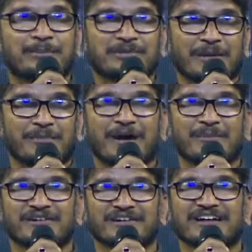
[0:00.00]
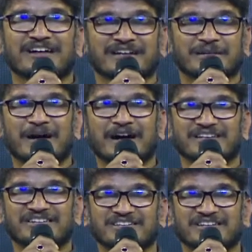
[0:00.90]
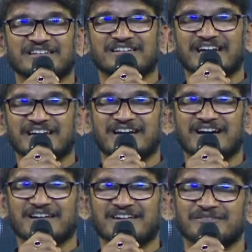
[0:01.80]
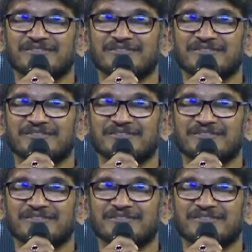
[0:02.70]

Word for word: సభాముఖంగా నేను మాటిస్తున్నాను దానికి కారణం